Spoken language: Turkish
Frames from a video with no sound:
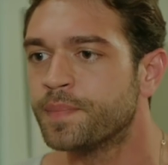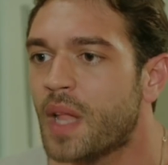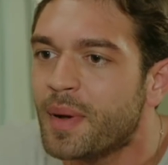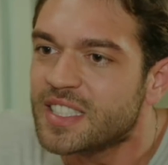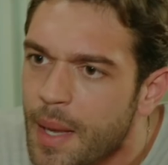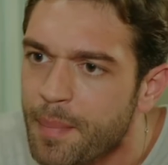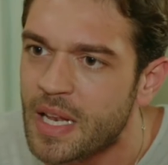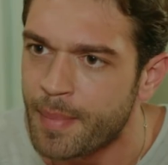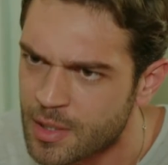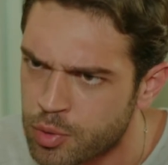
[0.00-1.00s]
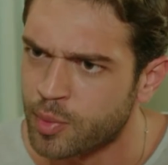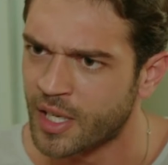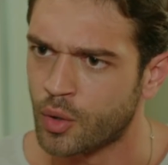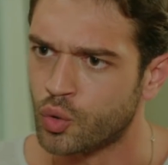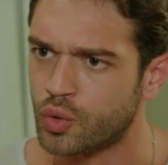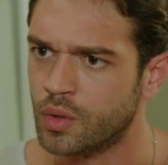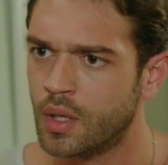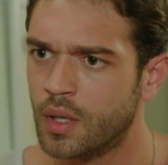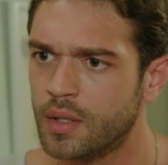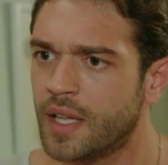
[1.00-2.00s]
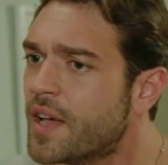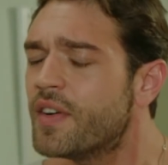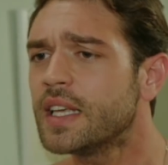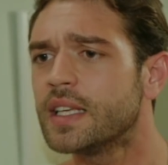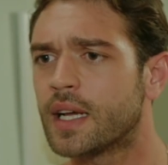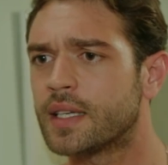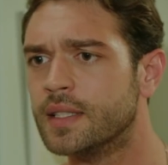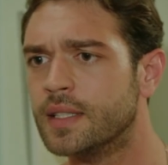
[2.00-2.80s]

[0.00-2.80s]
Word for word: Ama sen beni mecbur bırakıyorsun. Ya ne var iki dakika